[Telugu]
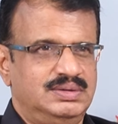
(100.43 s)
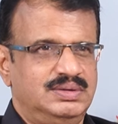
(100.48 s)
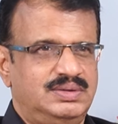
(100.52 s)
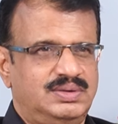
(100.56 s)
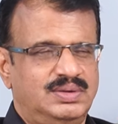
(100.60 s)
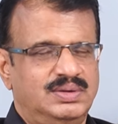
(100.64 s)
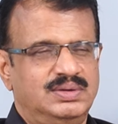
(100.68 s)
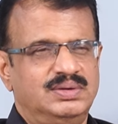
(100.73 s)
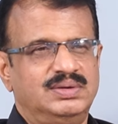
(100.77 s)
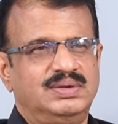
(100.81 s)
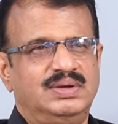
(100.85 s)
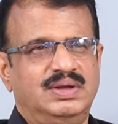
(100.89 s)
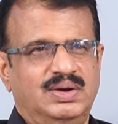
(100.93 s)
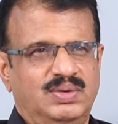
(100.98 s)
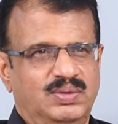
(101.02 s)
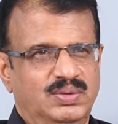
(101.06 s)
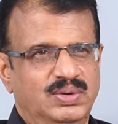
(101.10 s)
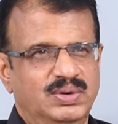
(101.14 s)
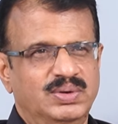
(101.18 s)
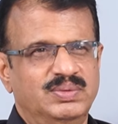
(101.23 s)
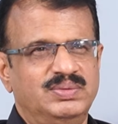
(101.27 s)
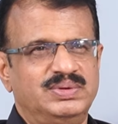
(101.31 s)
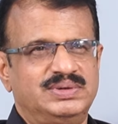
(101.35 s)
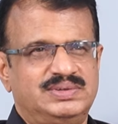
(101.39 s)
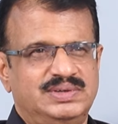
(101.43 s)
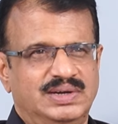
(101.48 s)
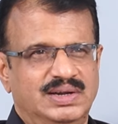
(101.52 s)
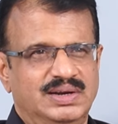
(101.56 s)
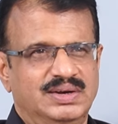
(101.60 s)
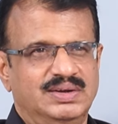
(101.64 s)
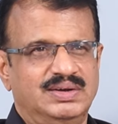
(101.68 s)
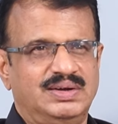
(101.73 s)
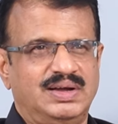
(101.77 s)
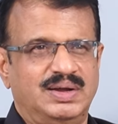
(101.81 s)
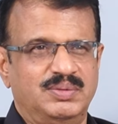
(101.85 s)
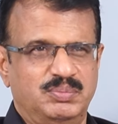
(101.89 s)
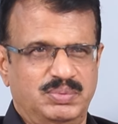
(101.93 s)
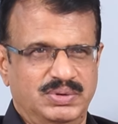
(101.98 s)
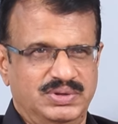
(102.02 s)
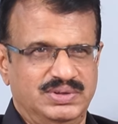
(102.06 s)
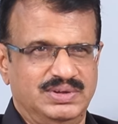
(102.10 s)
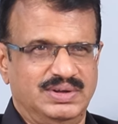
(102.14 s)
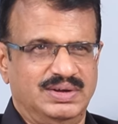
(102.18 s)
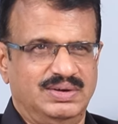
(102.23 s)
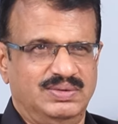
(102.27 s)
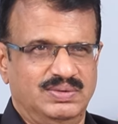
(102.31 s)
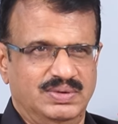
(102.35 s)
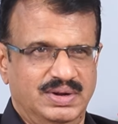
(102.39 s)
సో ఈ రెండు విషయాలు
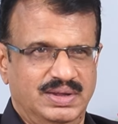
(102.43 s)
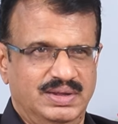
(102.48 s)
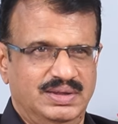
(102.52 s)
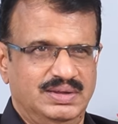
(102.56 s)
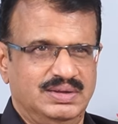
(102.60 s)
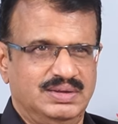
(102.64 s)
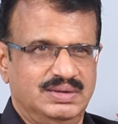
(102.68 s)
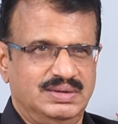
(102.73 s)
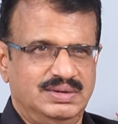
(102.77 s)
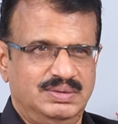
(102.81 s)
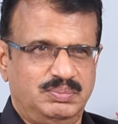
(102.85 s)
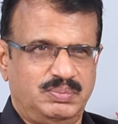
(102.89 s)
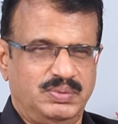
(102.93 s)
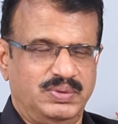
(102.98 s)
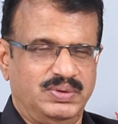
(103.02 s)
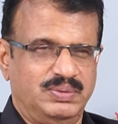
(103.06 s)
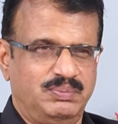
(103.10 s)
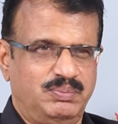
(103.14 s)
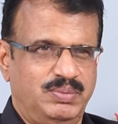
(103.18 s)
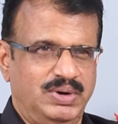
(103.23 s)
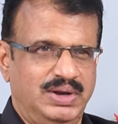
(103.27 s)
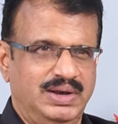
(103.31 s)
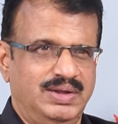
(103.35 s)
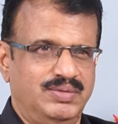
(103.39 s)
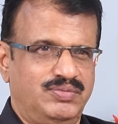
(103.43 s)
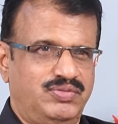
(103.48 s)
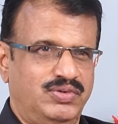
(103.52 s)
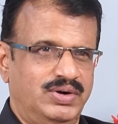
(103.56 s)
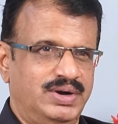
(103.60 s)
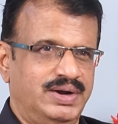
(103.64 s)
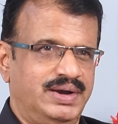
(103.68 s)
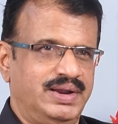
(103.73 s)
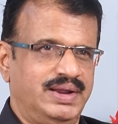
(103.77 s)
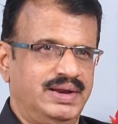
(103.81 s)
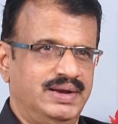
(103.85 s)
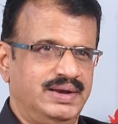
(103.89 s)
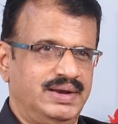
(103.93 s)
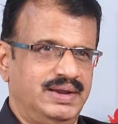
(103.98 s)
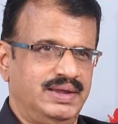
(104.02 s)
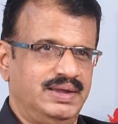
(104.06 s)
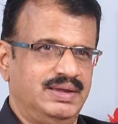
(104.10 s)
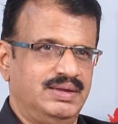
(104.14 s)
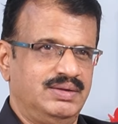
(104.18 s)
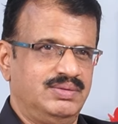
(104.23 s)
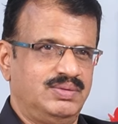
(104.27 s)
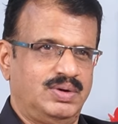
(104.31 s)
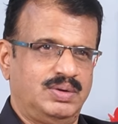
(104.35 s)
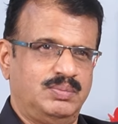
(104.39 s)
కన్ఫ్యూజింగ్గా ఉన్నాయి ఇప్పుడు బిలీఫ్ అంటే ఏంటి
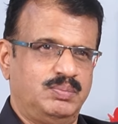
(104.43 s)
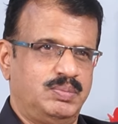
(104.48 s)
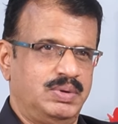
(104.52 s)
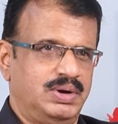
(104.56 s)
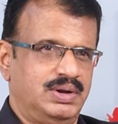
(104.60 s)
ఒక